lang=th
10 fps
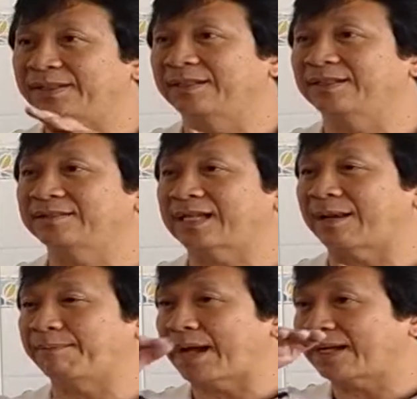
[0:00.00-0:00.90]
ไปถึงชา
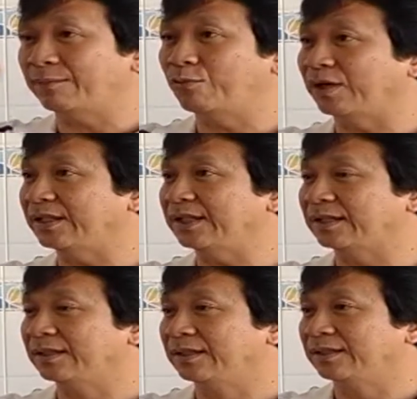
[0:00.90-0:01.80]
นพักข้างบนแล้วเนี่ย
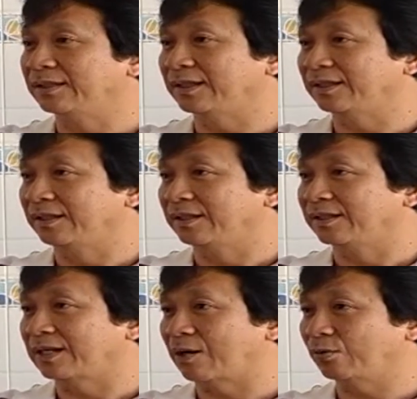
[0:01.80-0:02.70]
นะ
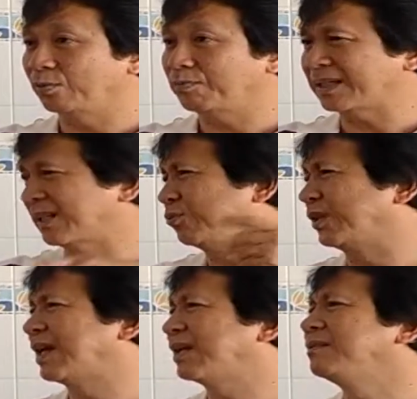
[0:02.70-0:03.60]
เขามักจะอยู่
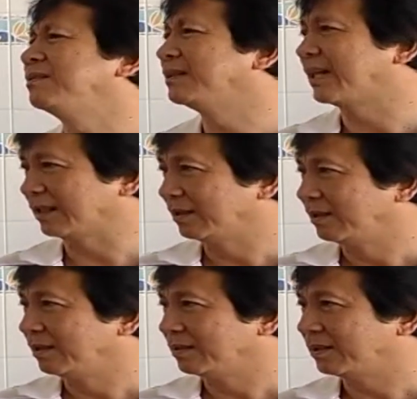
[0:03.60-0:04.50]
ในท่ายืนนะ
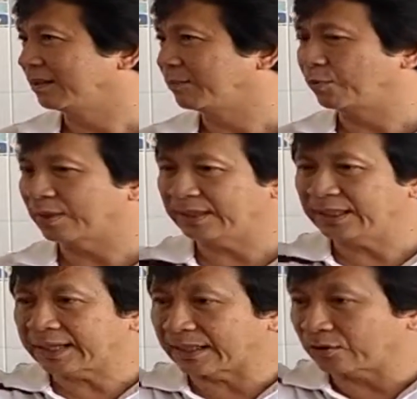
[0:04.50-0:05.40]
ครับนะบอกว่า
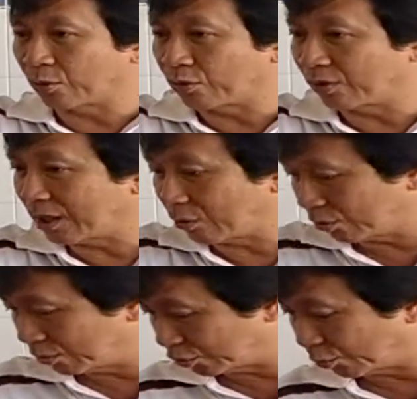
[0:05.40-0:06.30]
ที่กันตกของเรา
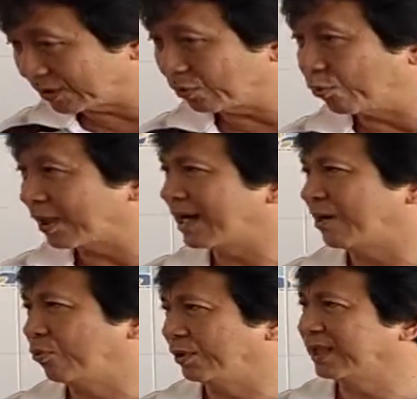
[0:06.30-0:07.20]
สูงเท่าหัว
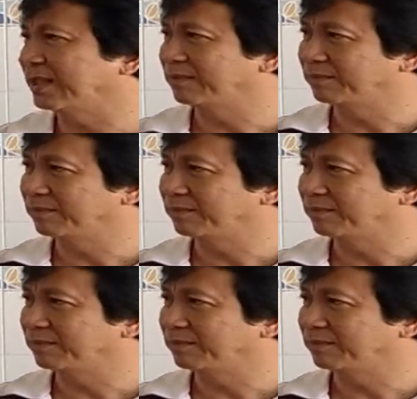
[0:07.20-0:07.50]
เข่าเงี้ย